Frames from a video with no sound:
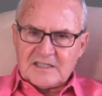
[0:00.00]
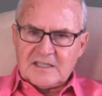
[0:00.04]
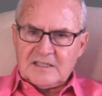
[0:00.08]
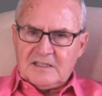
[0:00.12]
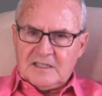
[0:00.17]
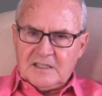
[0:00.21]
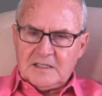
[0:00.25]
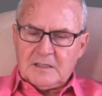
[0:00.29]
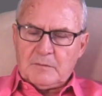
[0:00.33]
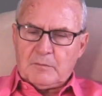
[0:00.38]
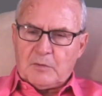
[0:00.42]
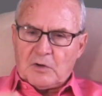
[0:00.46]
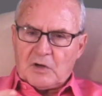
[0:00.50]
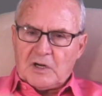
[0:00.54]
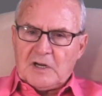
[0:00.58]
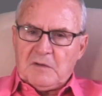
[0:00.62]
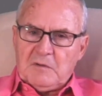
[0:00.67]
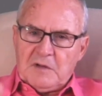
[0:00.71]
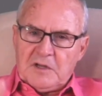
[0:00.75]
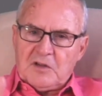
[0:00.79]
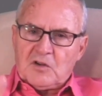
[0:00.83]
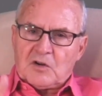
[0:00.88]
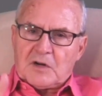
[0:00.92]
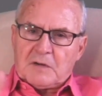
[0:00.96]
se entiende por
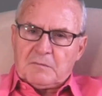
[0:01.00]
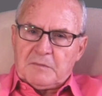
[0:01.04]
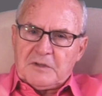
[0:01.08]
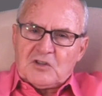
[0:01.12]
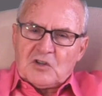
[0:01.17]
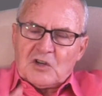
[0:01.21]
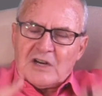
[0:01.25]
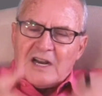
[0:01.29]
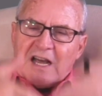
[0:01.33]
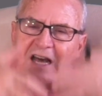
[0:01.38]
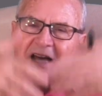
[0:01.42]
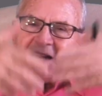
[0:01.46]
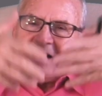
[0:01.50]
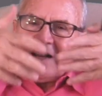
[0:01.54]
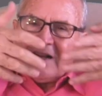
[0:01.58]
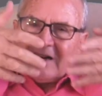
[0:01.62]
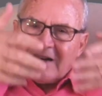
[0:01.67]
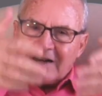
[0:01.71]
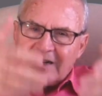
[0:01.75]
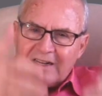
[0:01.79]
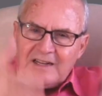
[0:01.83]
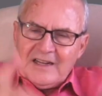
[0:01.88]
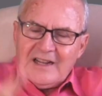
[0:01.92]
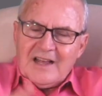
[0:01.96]
líbido, repito, la
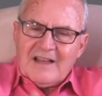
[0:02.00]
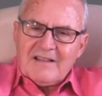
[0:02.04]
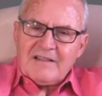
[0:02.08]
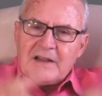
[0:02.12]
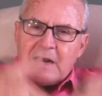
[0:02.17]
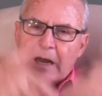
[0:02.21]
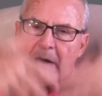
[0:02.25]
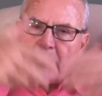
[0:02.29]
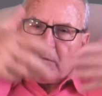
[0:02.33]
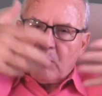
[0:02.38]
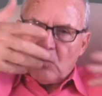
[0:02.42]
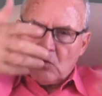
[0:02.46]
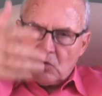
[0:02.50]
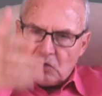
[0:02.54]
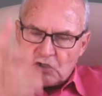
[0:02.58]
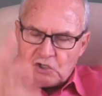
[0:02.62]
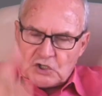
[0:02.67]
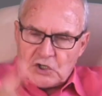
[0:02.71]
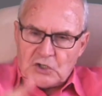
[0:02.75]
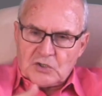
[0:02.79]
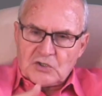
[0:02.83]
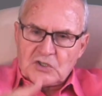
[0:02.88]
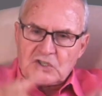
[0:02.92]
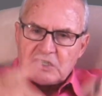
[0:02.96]
energía de la
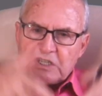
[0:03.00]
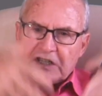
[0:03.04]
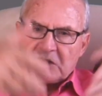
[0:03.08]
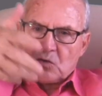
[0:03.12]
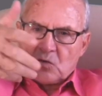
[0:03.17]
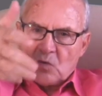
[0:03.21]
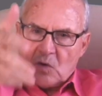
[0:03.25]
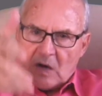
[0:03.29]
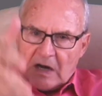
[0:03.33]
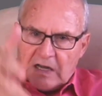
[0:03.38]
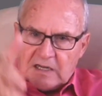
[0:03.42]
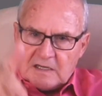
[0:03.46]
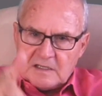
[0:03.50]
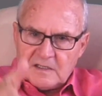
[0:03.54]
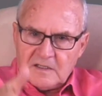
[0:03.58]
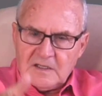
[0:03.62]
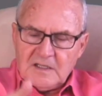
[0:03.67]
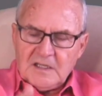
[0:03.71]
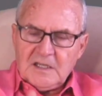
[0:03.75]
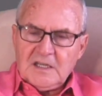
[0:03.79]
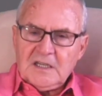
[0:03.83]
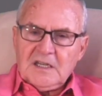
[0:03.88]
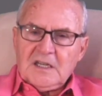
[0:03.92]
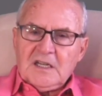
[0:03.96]
pulsión sexual